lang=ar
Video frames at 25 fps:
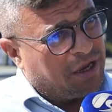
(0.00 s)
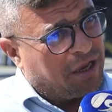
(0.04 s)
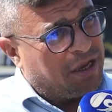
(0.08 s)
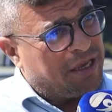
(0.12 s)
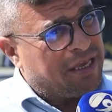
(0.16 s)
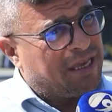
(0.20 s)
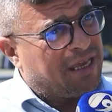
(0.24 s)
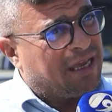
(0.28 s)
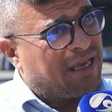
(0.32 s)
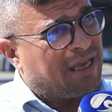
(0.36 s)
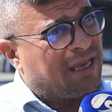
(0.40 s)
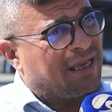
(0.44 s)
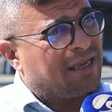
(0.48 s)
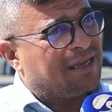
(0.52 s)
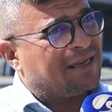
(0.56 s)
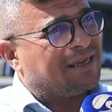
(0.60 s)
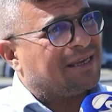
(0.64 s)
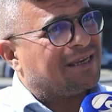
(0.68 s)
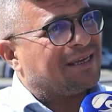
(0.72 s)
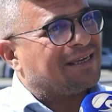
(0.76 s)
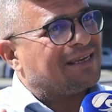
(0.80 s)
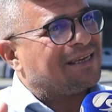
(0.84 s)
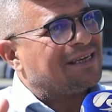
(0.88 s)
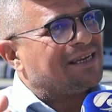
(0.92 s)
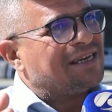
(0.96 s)
هي
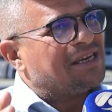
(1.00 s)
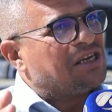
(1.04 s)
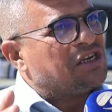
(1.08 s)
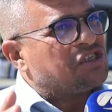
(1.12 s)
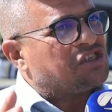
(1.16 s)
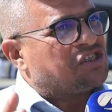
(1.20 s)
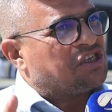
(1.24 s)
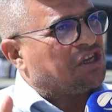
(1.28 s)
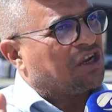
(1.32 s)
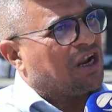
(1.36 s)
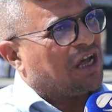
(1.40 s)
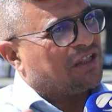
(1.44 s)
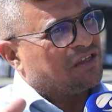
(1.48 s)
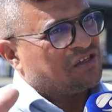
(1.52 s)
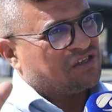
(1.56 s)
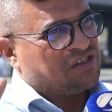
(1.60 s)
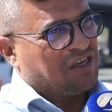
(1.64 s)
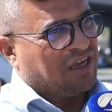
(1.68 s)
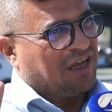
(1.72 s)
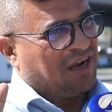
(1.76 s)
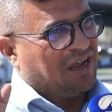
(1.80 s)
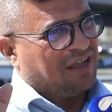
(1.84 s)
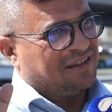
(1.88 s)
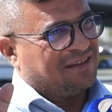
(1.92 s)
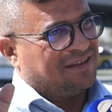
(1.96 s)
استيراد
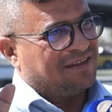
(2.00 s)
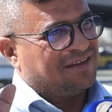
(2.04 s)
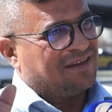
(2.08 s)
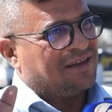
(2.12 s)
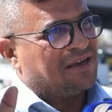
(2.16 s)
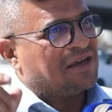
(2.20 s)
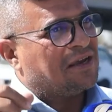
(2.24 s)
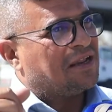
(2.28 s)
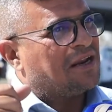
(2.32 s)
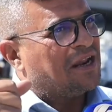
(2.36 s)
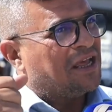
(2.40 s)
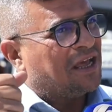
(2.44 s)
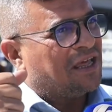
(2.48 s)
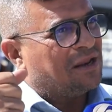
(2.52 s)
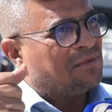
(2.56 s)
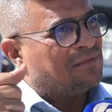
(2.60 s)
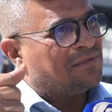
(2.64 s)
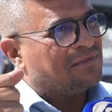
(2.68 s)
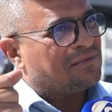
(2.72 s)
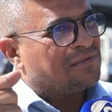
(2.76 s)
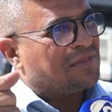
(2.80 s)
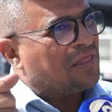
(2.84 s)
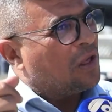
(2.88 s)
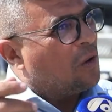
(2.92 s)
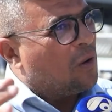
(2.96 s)
السيارات لان
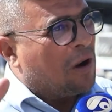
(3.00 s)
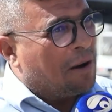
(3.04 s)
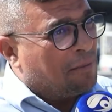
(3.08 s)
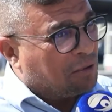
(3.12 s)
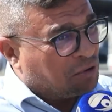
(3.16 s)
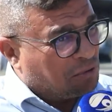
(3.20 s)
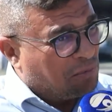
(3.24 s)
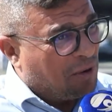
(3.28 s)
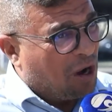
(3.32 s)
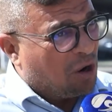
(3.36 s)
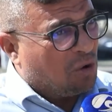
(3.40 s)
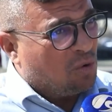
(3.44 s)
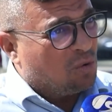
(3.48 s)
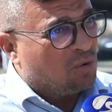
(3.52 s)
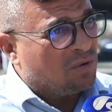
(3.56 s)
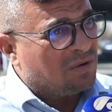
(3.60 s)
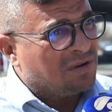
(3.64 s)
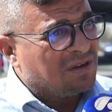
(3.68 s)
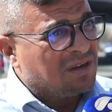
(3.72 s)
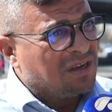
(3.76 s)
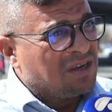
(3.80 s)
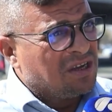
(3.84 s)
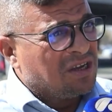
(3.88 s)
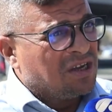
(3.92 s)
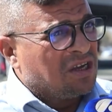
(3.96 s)
ضوابط ماكو
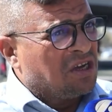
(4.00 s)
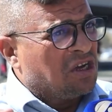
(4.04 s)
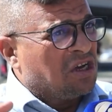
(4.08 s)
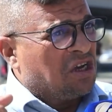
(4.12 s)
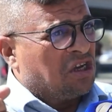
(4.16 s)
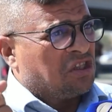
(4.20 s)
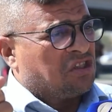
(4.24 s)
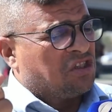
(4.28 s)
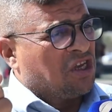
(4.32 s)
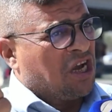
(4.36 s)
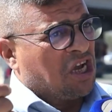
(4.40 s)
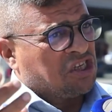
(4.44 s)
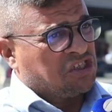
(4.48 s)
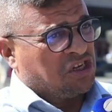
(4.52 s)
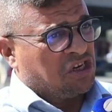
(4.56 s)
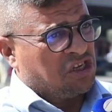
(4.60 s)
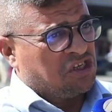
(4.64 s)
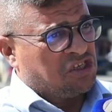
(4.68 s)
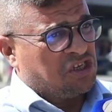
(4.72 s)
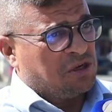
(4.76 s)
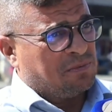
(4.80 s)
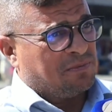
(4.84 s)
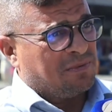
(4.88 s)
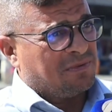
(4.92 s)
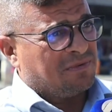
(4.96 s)
التاجر
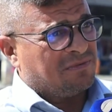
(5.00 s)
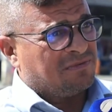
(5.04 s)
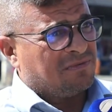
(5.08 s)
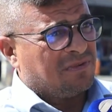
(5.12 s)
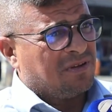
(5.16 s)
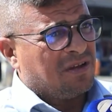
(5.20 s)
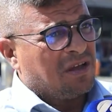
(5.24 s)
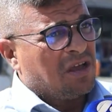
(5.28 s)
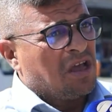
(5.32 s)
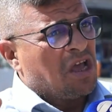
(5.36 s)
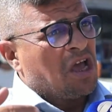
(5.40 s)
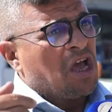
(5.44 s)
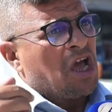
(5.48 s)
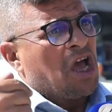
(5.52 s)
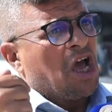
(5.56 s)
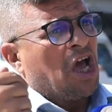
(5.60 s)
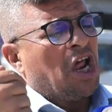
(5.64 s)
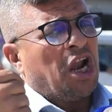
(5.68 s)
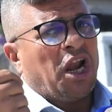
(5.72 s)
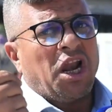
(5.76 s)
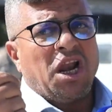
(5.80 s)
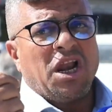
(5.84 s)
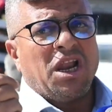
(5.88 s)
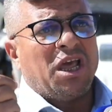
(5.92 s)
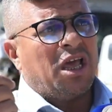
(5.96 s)
يجيب
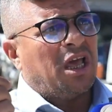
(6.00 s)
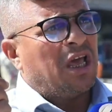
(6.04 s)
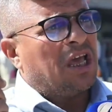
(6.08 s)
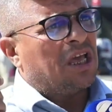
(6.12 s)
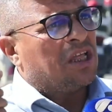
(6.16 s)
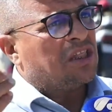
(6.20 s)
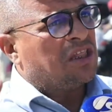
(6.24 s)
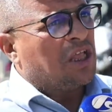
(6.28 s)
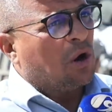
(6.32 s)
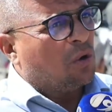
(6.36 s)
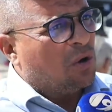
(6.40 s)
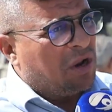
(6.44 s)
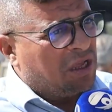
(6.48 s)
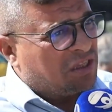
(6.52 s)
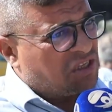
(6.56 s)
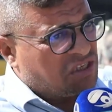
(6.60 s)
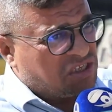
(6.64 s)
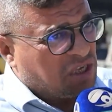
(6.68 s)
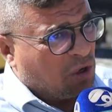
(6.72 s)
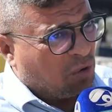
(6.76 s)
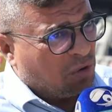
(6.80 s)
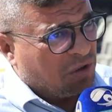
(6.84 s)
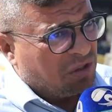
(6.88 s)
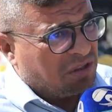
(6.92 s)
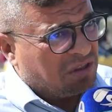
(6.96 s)
الدوله
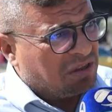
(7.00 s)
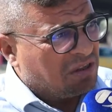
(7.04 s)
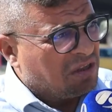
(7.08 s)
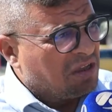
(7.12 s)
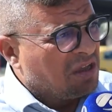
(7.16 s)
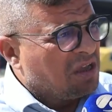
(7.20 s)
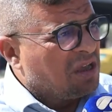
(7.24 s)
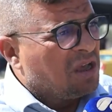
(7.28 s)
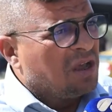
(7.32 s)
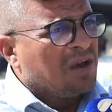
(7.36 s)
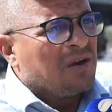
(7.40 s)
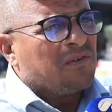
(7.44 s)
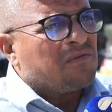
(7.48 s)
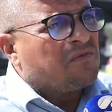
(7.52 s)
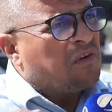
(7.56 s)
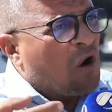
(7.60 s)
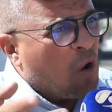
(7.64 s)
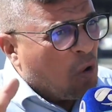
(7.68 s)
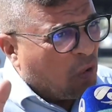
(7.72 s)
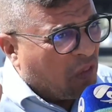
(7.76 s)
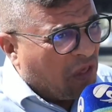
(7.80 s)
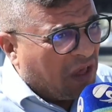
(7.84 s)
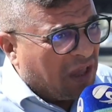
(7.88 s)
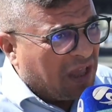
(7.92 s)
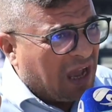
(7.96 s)
تستورد
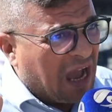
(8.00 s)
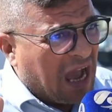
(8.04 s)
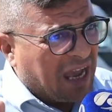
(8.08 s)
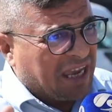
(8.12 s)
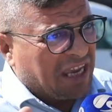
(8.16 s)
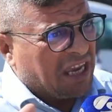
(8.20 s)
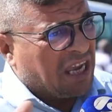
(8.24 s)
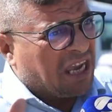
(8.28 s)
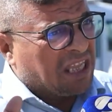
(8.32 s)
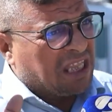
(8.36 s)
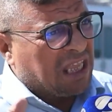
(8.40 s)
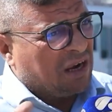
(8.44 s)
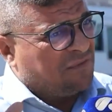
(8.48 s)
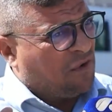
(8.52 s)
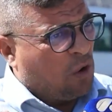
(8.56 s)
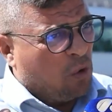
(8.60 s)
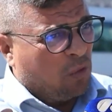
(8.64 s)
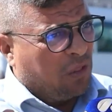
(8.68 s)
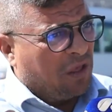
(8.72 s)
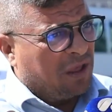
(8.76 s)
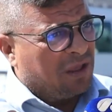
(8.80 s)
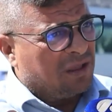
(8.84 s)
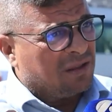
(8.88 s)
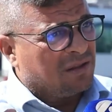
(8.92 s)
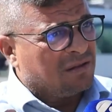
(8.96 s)
فوضى حقيقه
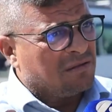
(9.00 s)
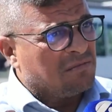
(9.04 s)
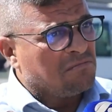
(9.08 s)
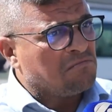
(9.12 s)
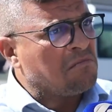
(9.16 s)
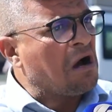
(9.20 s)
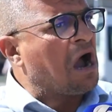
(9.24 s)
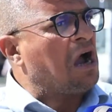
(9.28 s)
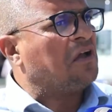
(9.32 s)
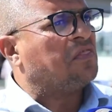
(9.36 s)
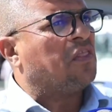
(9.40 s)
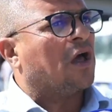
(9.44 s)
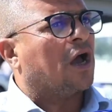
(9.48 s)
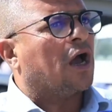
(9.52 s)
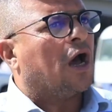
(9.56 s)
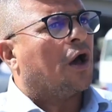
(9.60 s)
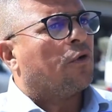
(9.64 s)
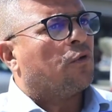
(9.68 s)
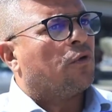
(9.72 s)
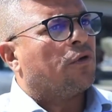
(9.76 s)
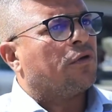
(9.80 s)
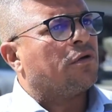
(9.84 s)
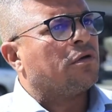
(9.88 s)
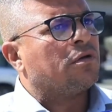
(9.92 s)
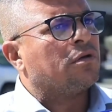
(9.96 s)
فوضى ما عندنا
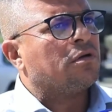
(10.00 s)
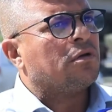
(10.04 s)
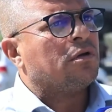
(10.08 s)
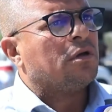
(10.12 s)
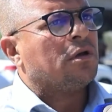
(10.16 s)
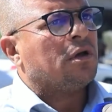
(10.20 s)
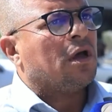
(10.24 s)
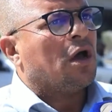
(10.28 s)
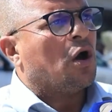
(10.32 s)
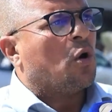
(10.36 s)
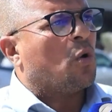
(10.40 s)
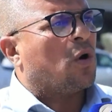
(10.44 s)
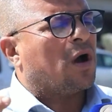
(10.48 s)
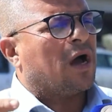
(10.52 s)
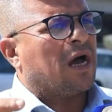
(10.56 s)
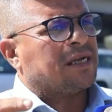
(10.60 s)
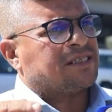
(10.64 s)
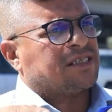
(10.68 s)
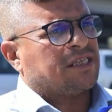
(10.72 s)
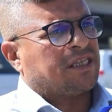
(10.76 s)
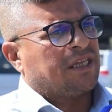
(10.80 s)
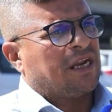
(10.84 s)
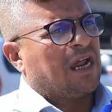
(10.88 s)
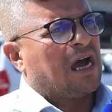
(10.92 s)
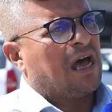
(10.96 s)
قانون
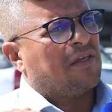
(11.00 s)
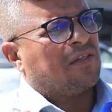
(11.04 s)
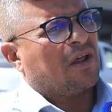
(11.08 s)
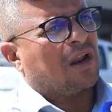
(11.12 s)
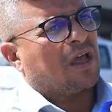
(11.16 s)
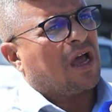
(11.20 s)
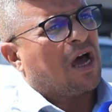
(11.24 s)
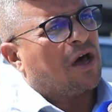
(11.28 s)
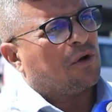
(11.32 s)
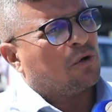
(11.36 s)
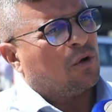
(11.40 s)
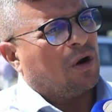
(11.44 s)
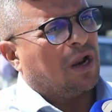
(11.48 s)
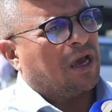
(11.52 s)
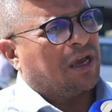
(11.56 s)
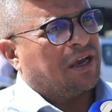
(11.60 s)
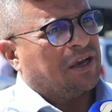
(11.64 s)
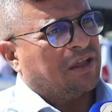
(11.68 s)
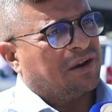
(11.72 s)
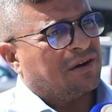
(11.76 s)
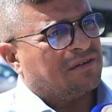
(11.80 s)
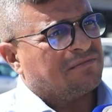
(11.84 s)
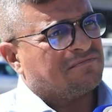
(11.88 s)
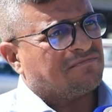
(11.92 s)
وخاصه هذا القانون الاخير